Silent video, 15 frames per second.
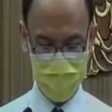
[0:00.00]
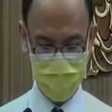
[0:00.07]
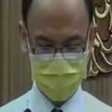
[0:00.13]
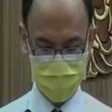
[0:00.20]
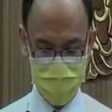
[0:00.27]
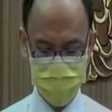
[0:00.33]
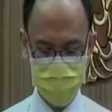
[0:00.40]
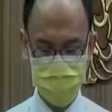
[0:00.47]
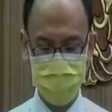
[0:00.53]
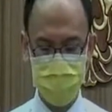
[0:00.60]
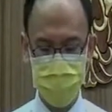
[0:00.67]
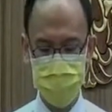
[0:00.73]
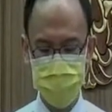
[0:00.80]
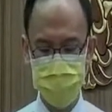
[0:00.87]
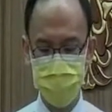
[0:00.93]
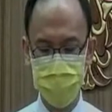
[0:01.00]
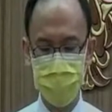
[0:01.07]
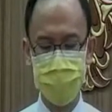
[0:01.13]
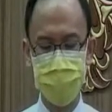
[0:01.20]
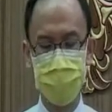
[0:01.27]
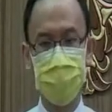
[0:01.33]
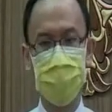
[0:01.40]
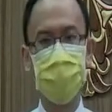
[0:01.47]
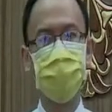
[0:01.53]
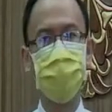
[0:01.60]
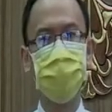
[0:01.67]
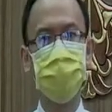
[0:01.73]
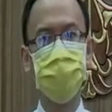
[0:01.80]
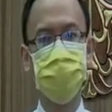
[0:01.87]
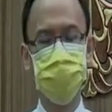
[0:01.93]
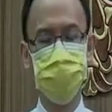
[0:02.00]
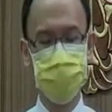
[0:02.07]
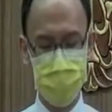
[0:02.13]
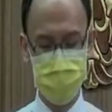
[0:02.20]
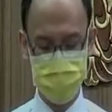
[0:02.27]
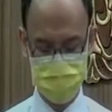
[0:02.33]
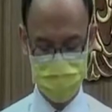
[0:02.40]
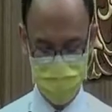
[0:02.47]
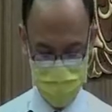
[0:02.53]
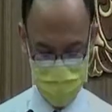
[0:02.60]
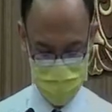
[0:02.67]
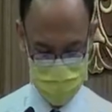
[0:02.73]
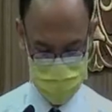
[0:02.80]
当时他们收了这个物件之后。